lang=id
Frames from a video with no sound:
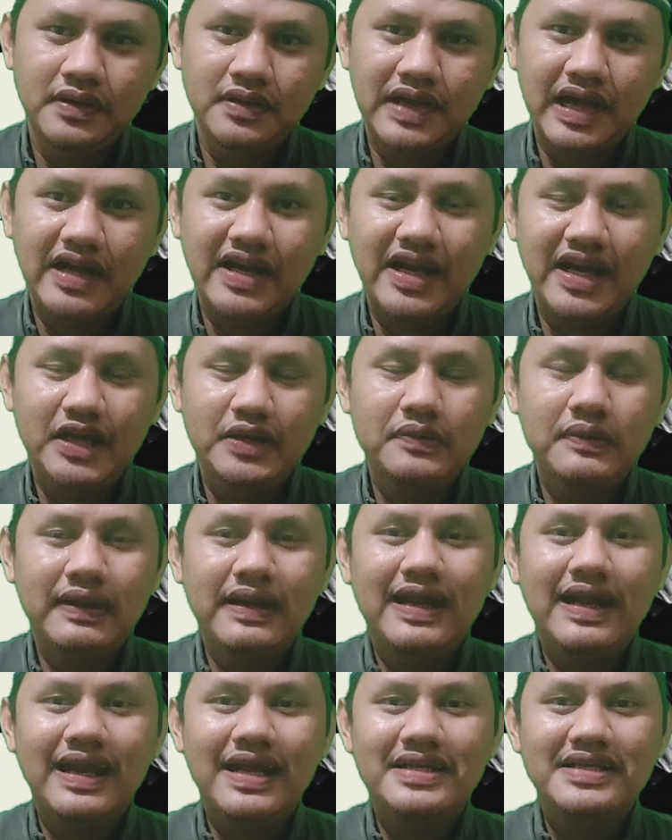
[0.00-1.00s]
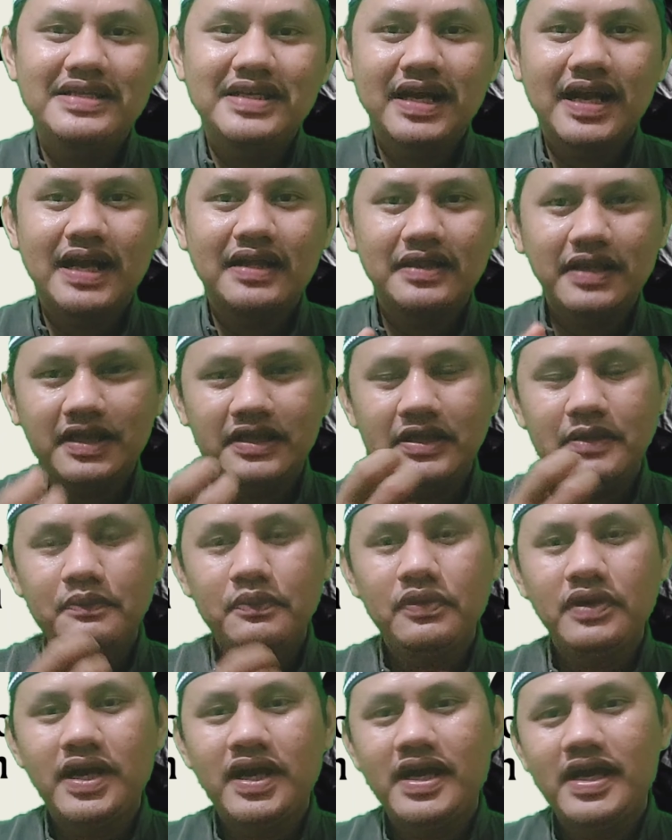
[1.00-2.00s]
Karena itu adalah jerat dan
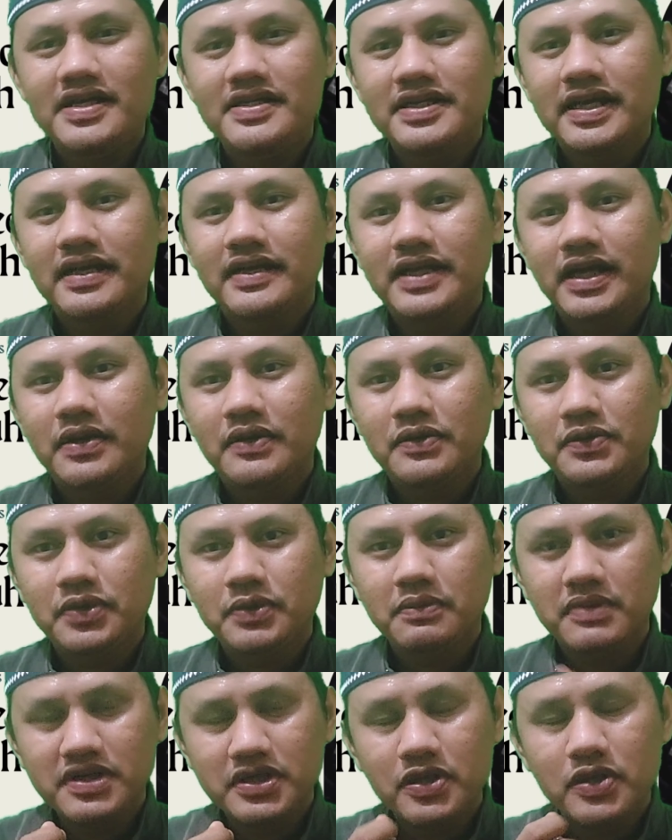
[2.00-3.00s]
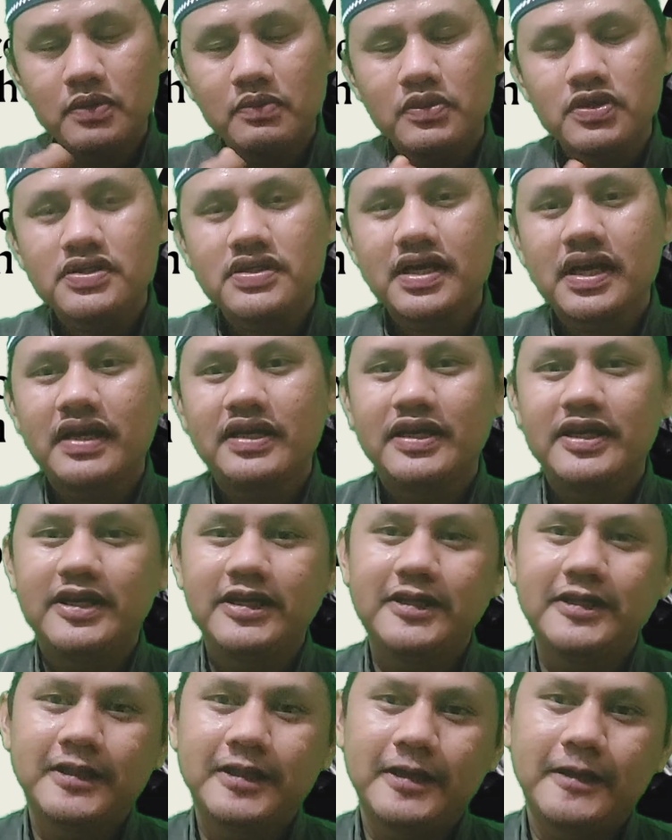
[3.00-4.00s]
tipu daya setan untuk menjerumuskan
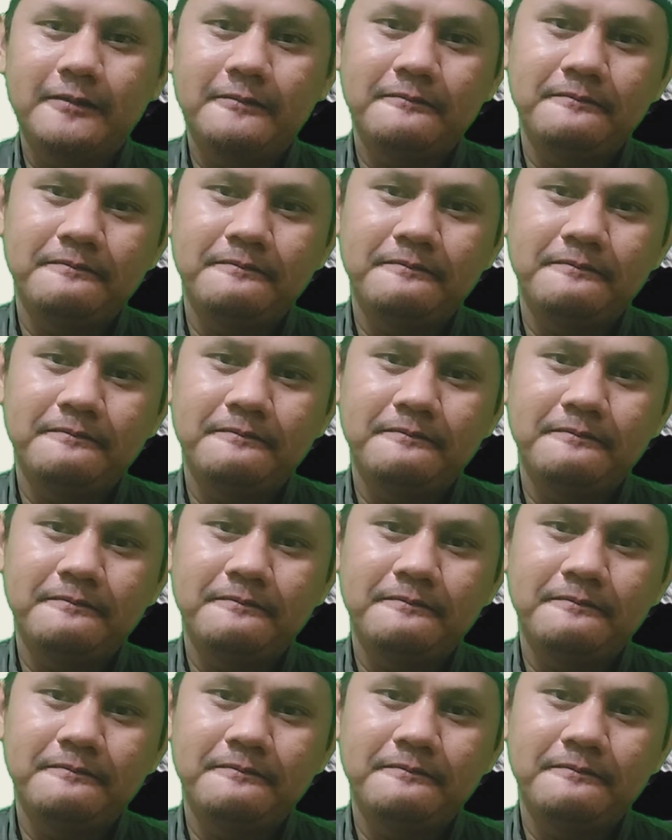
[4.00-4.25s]
kita.